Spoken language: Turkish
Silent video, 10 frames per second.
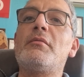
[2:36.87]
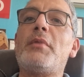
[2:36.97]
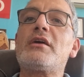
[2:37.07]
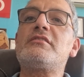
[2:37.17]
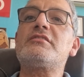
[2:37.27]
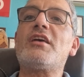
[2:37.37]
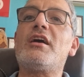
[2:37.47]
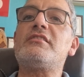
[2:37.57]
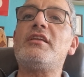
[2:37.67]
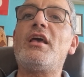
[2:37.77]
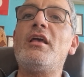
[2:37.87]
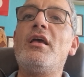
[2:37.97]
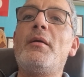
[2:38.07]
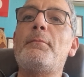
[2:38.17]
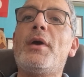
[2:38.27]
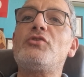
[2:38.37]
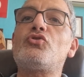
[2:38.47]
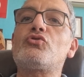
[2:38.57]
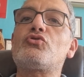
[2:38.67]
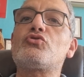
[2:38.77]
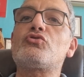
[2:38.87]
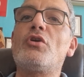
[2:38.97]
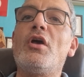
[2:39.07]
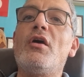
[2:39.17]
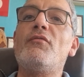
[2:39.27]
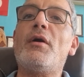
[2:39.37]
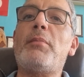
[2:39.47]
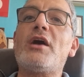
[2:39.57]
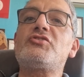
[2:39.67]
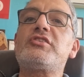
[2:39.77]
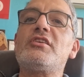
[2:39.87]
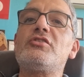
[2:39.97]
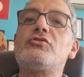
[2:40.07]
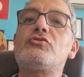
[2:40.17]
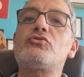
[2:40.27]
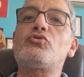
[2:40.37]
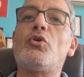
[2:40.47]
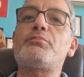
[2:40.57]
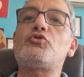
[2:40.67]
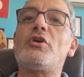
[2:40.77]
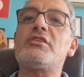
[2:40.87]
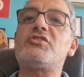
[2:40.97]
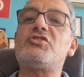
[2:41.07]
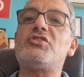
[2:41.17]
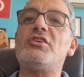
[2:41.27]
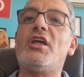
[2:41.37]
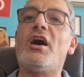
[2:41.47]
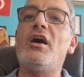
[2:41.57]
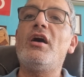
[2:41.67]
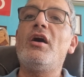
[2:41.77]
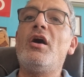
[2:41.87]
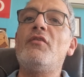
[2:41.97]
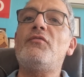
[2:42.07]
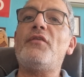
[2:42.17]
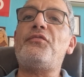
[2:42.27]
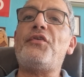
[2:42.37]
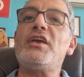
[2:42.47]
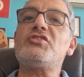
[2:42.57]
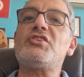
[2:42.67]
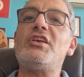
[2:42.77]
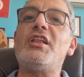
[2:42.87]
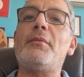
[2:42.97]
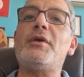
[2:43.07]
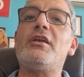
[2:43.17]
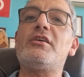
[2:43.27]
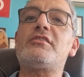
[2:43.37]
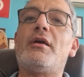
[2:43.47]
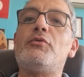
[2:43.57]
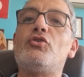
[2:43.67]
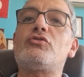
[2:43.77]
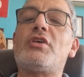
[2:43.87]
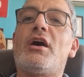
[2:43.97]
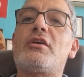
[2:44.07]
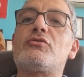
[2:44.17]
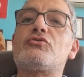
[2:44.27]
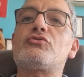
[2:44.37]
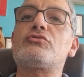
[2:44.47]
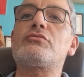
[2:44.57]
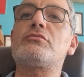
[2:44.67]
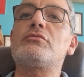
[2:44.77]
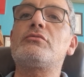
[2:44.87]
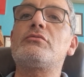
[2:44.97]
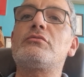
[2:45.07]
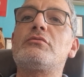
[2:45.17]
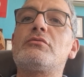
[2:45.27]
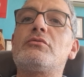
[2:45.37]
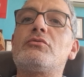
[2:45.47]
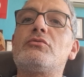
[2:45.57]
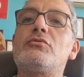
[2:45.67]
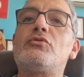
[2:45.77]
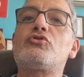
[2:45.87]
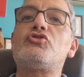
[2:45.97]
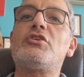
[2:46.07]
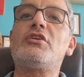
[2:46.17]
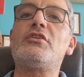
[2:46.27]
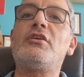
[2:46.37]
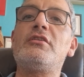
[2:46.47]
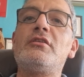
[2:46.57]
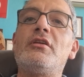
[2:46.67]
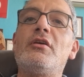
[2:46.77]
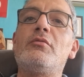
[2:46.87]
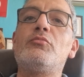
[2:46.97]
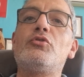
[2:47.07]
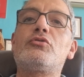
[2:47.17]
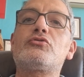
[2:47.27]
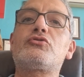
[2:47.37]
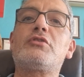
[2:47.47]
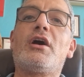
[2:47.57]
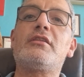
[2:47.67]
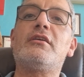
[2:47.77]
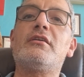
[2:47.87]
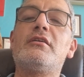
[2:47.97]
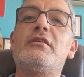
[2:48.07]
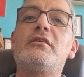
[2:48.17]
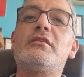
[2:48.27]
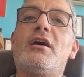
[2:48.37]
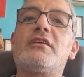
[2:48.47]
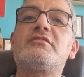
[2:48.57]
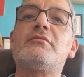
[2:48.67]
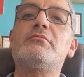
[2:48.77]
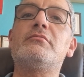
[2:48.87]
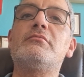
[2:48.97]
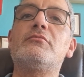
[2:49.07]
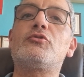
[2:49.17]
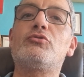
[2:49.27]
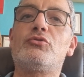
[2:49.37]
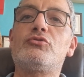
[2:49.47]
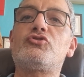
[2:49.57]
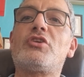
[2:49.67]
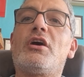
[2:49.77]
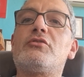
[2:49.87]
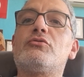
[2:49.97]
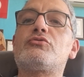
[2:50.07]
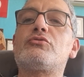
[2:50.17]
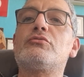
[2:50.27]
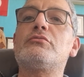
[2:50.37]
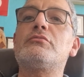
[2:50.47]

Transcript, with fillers: baktı saatine 5.30 ve başladı topçu atışıyla ve Fecri ile birlikte büyük taarruz. Türk şiirinin büyük ustadı Nazım ruhun şad olsun.